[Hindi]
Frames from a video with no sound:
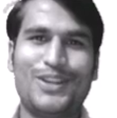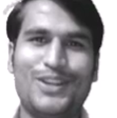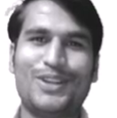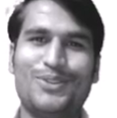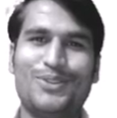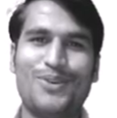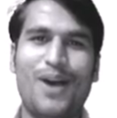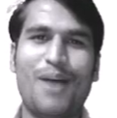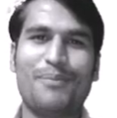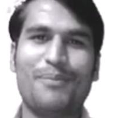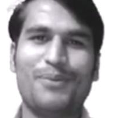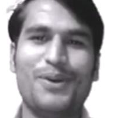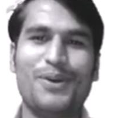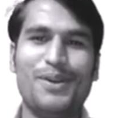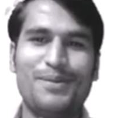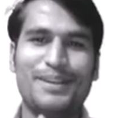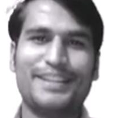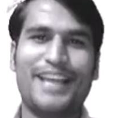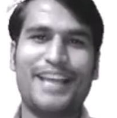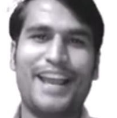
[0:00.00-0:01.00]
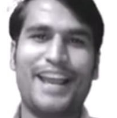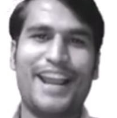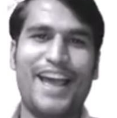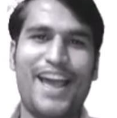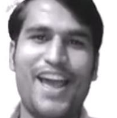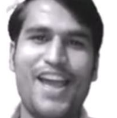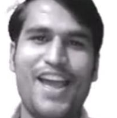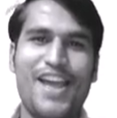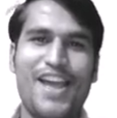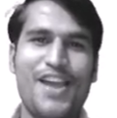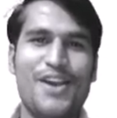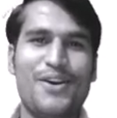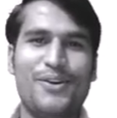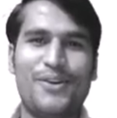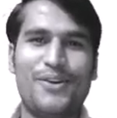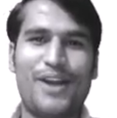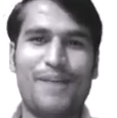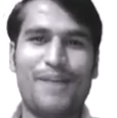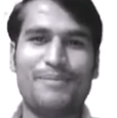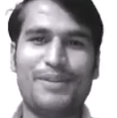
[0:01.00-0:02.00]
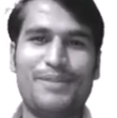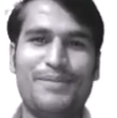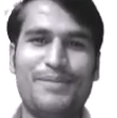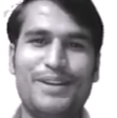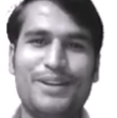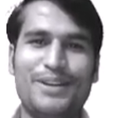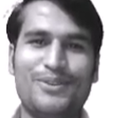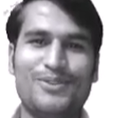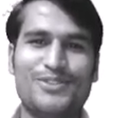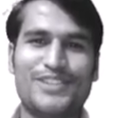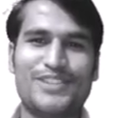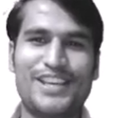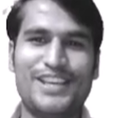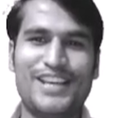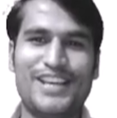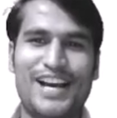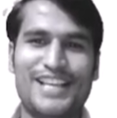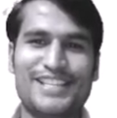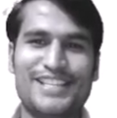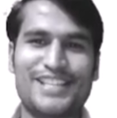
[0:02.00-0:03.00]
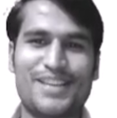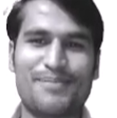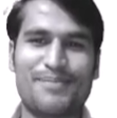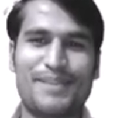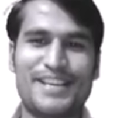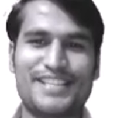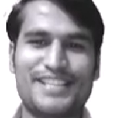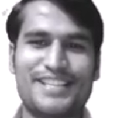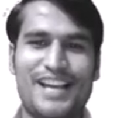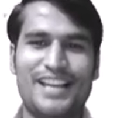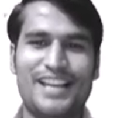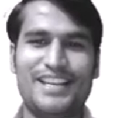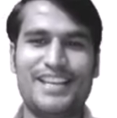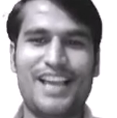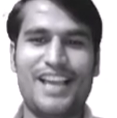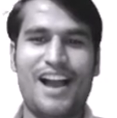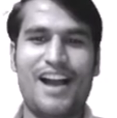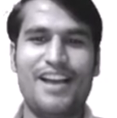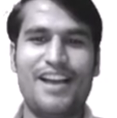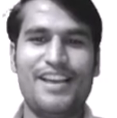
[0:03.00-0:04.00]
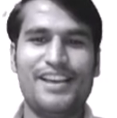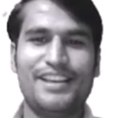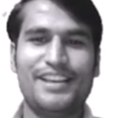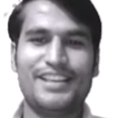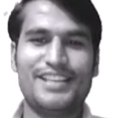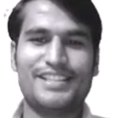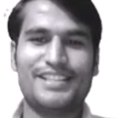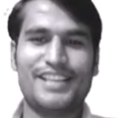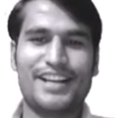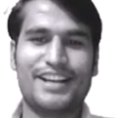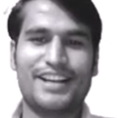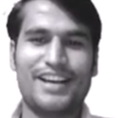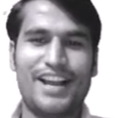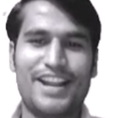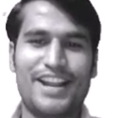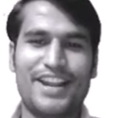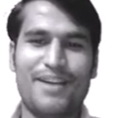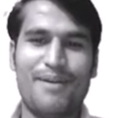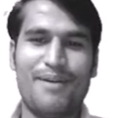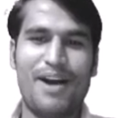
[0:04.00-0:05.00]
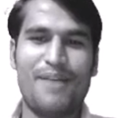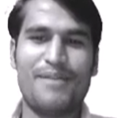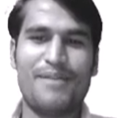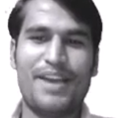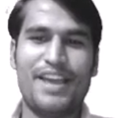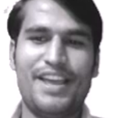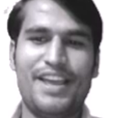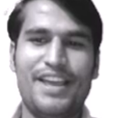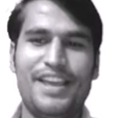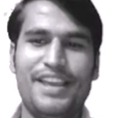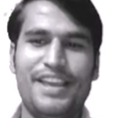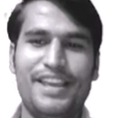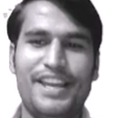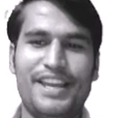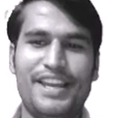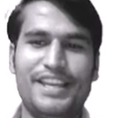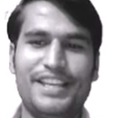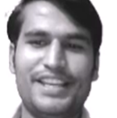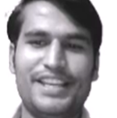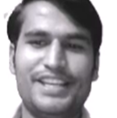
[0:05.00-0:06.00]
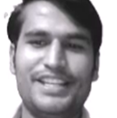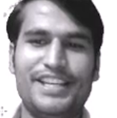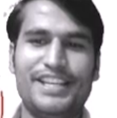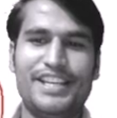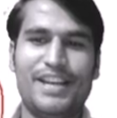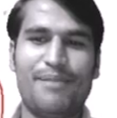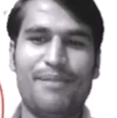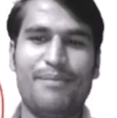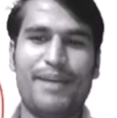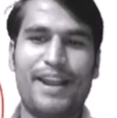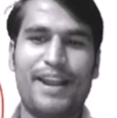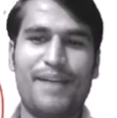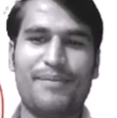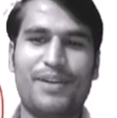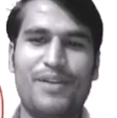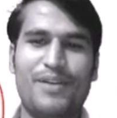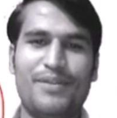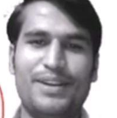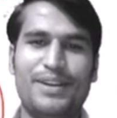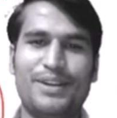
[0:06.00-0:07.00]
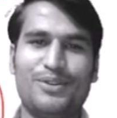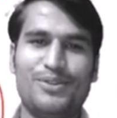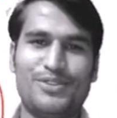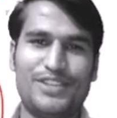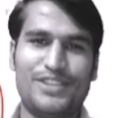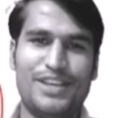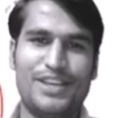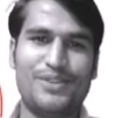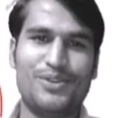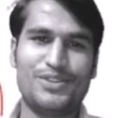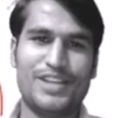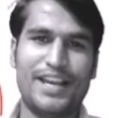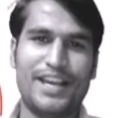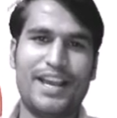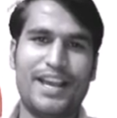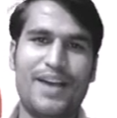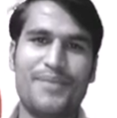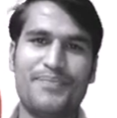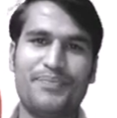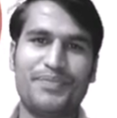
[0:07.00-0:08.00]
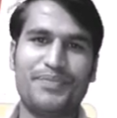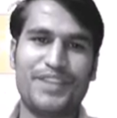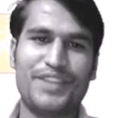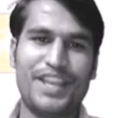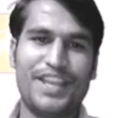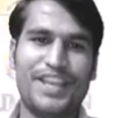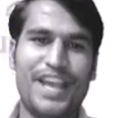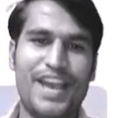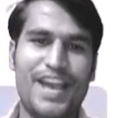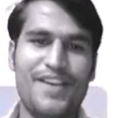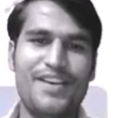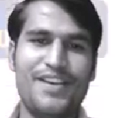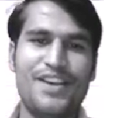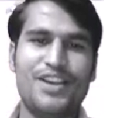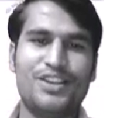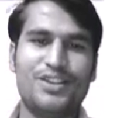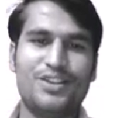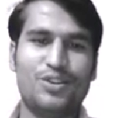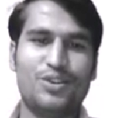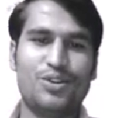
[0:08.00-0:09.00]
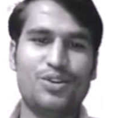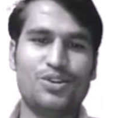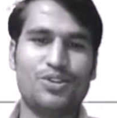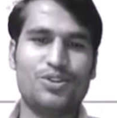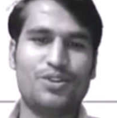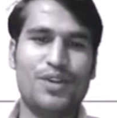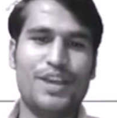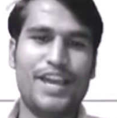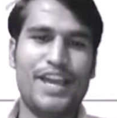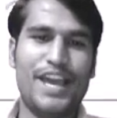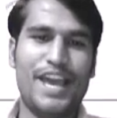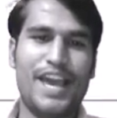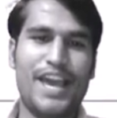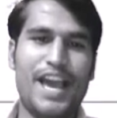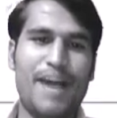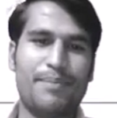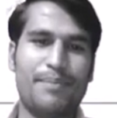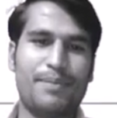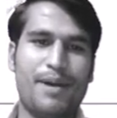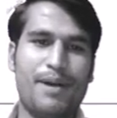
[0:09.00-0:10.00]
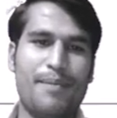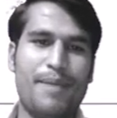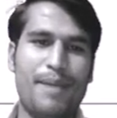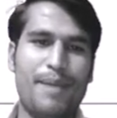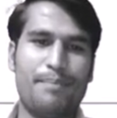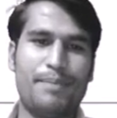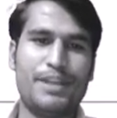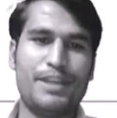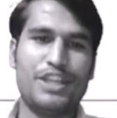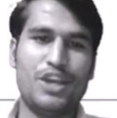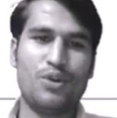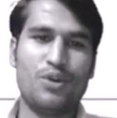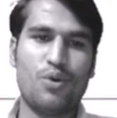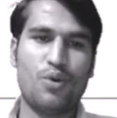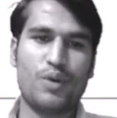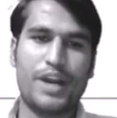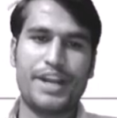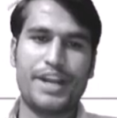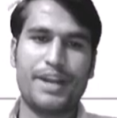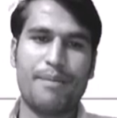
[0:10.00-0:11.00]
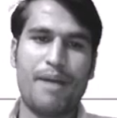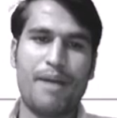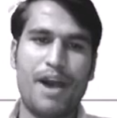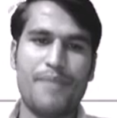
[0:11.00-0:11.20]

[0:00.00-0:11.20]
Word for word: तो आपको ही बताना है और आपने बिल्कुल सही आंसर पहचान लिया कि सर खंडवा में यानी कि डी नंबर आपका बिल्कुल सही हो जाएगा ठीक है तो दोस्तों ये है आपका मैप में देखो खंडवा